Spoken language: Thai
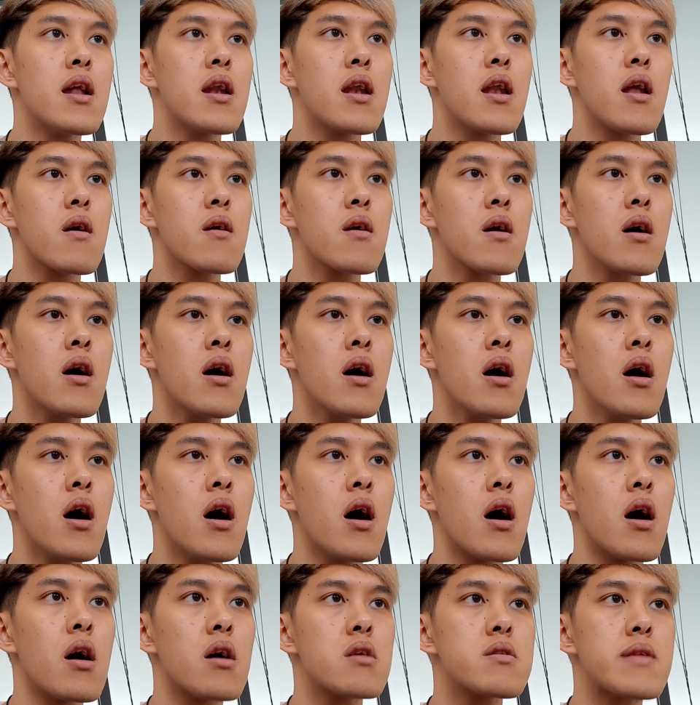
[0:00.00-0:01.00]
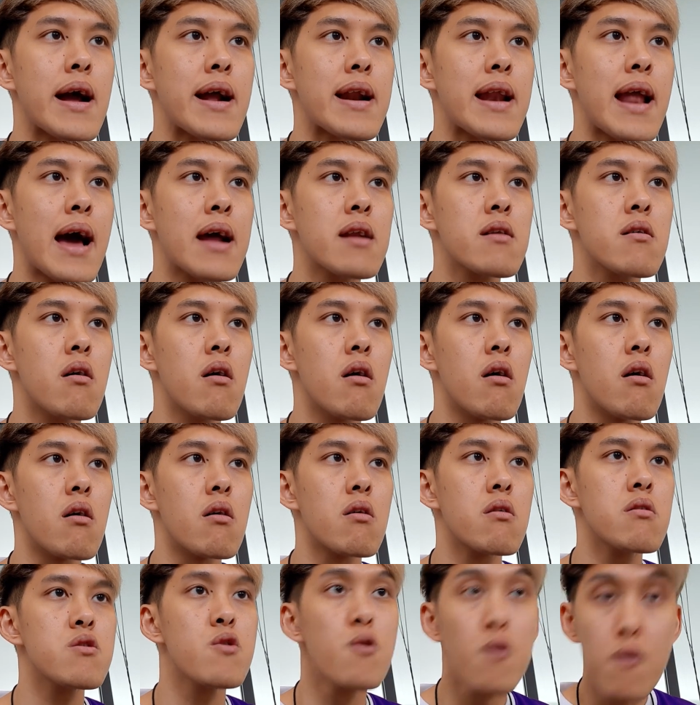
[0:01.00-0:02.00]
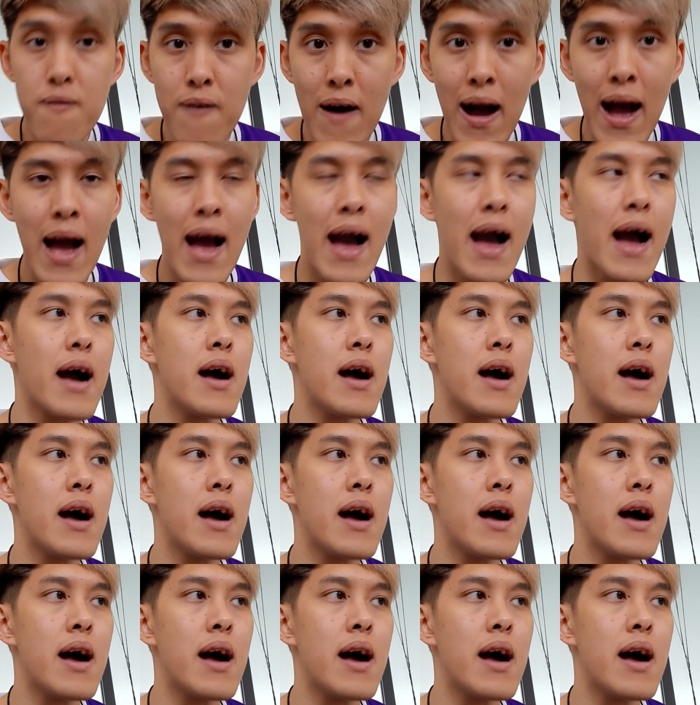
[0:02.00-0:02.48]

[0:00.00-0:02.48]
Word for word: แล้วก็ทางด้านของ ยูฟ่า